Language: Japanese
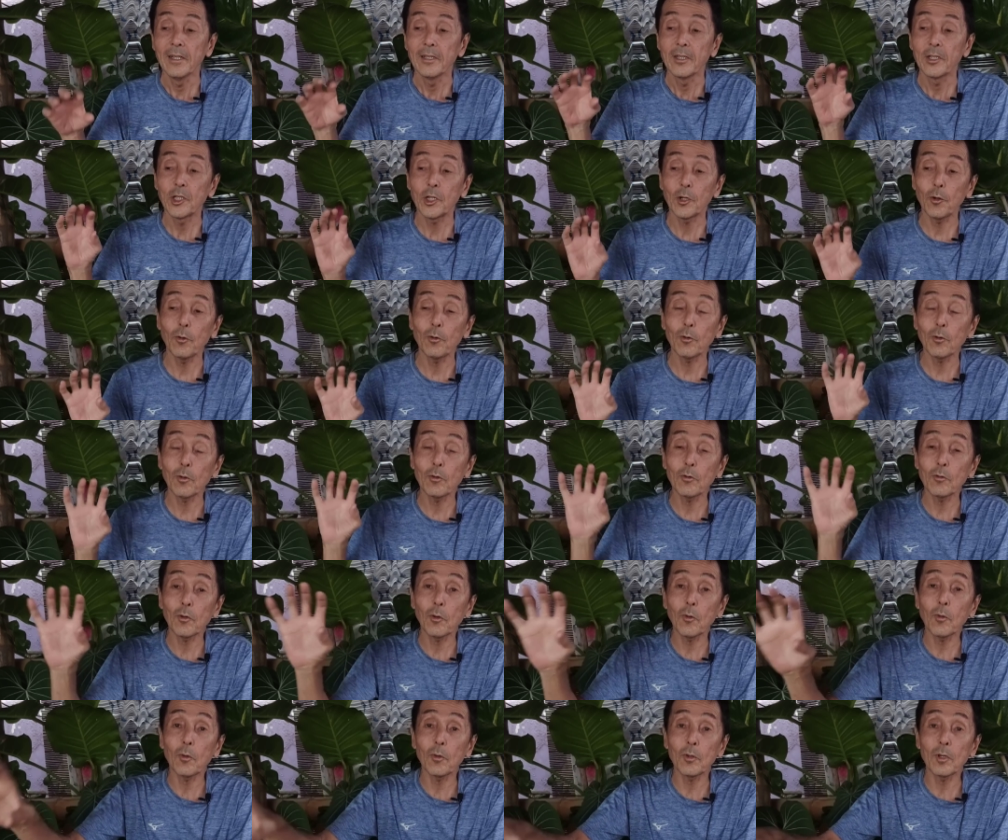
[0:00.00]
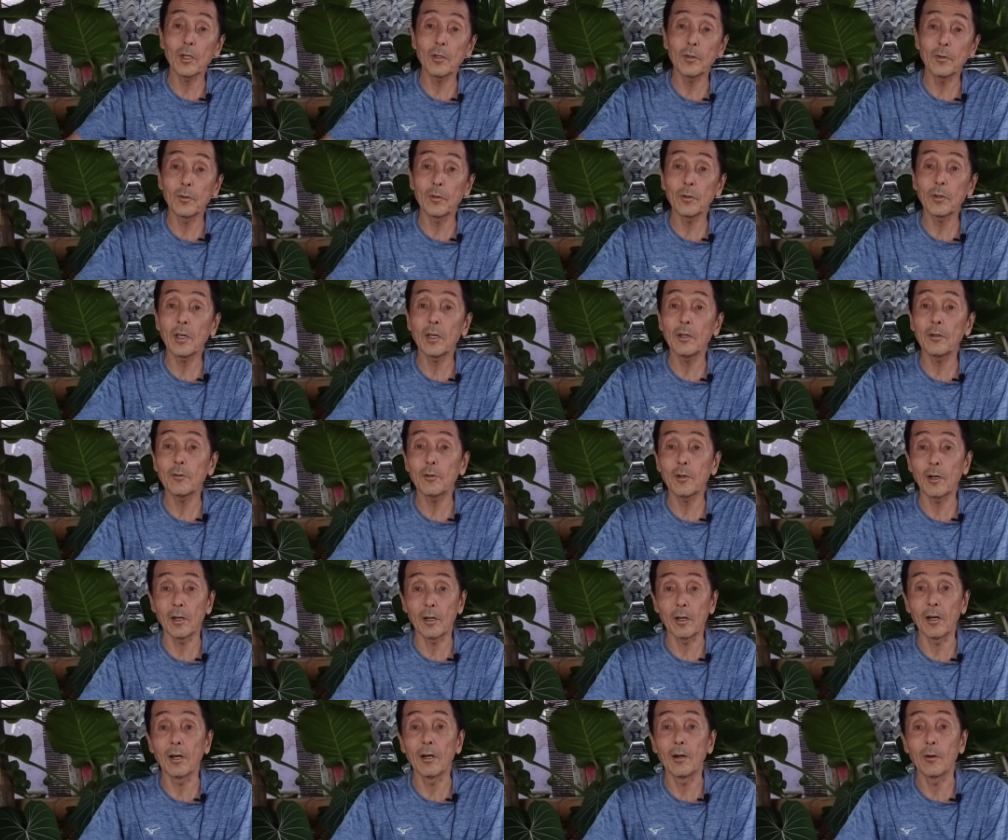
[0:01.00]
仕事をそこで抜ける
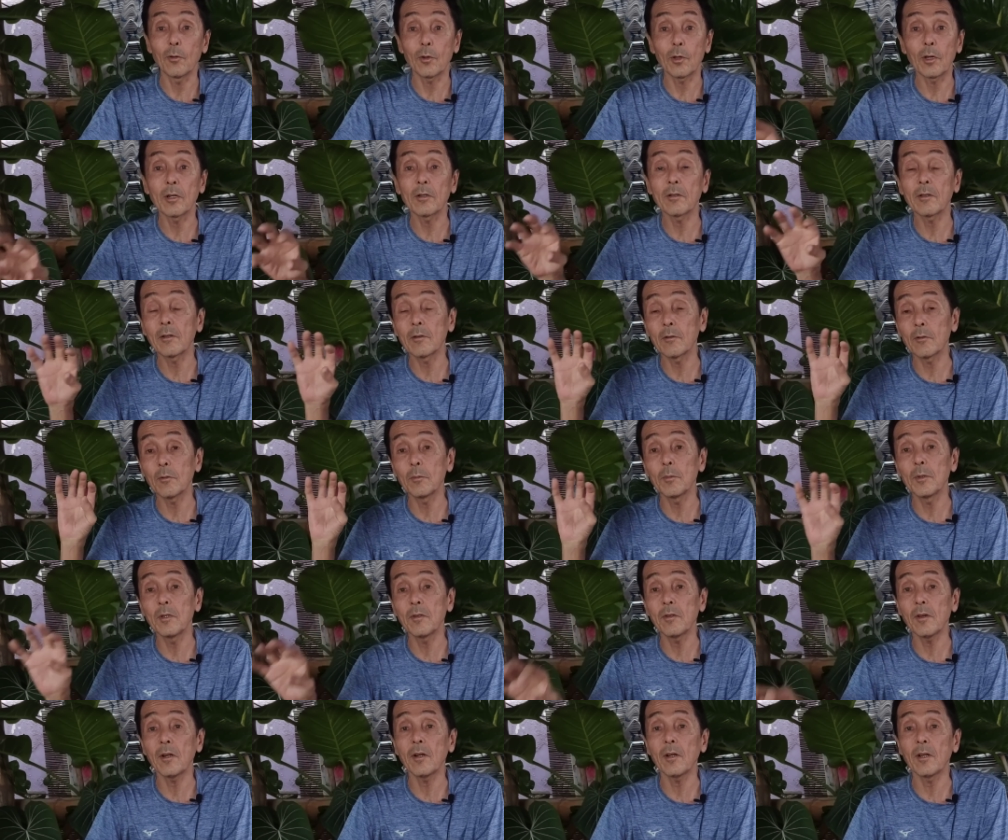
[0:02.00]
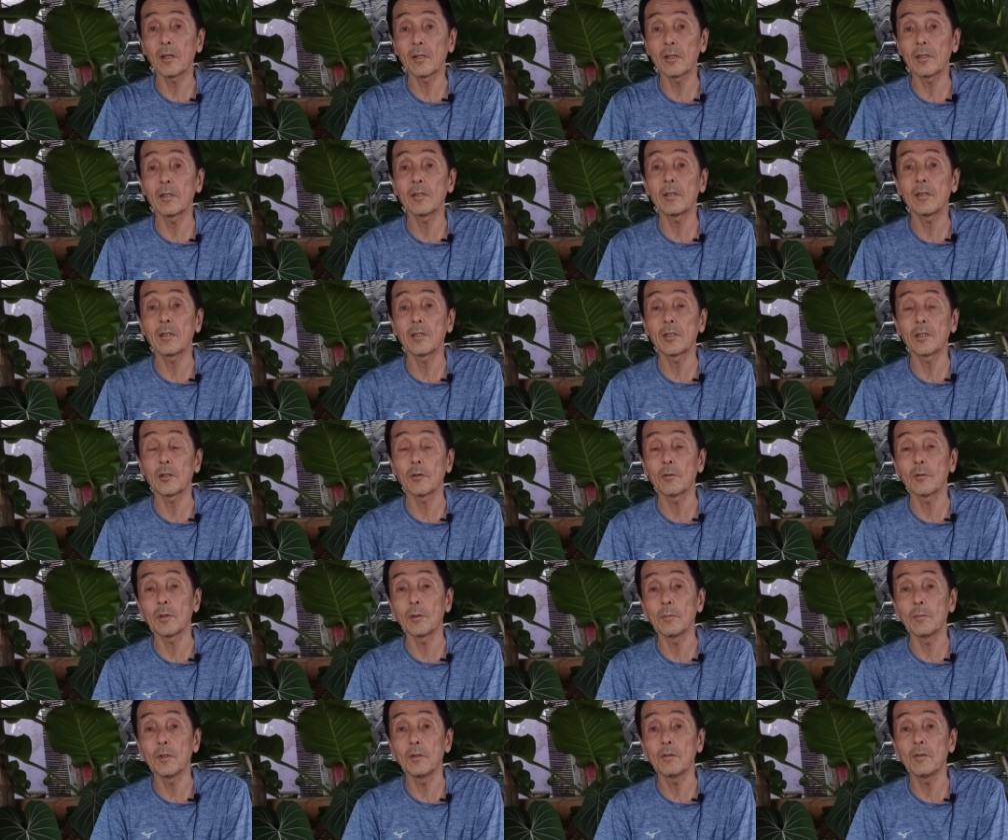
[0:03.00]
から、お客さんと店から出てっちゃう
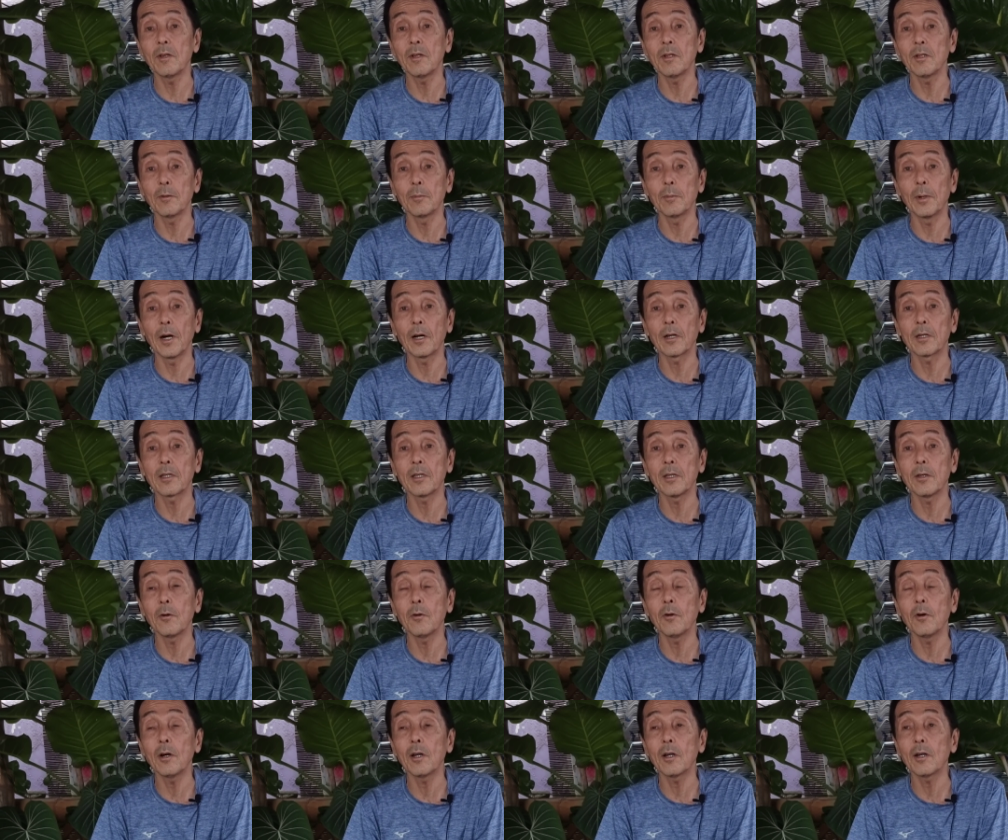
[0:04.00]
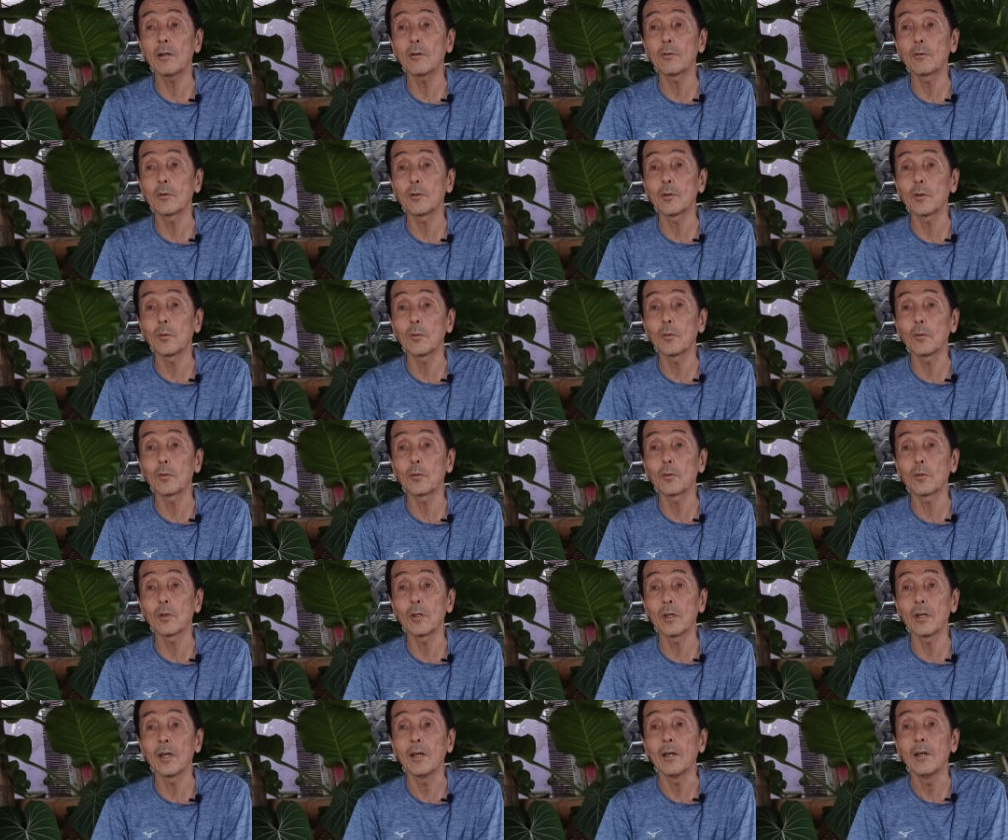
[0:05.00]
んで、店に罰金を払うってこ
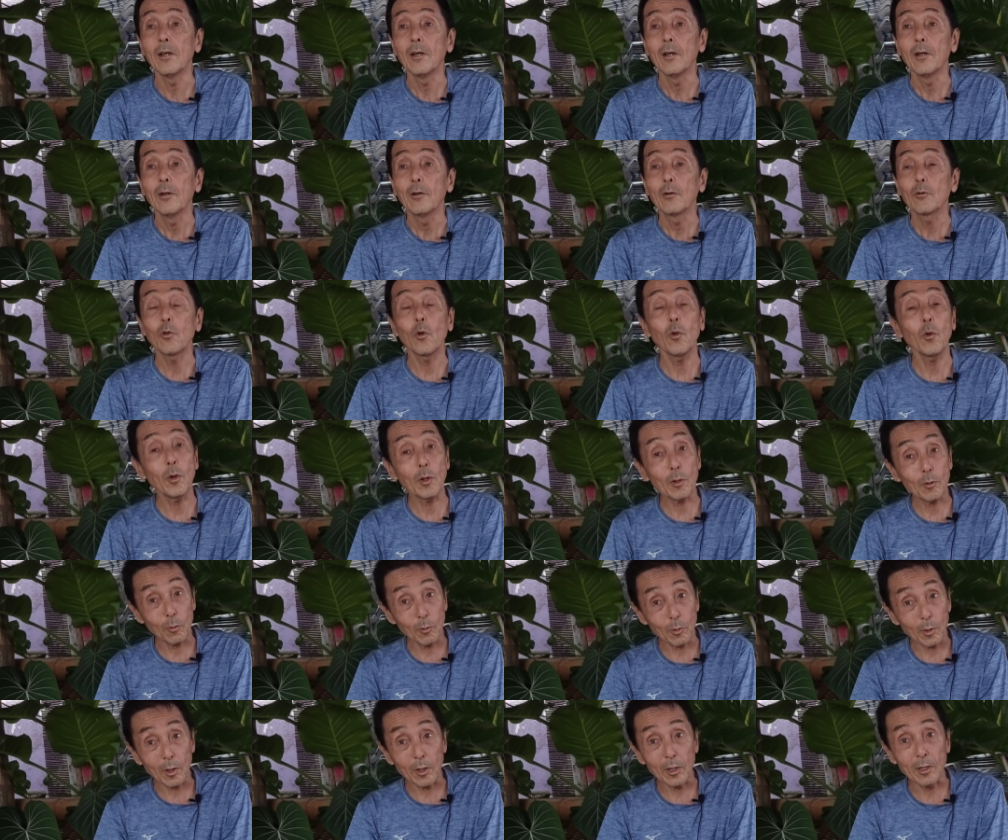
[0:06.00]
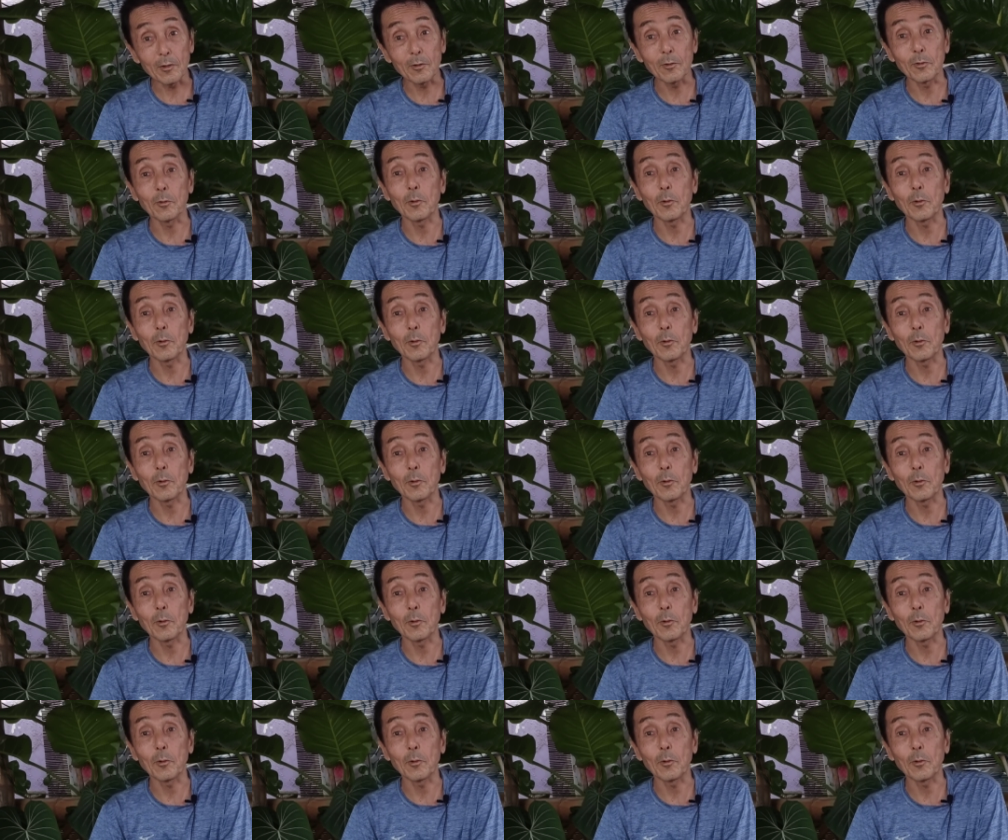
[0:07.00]
とで、その後何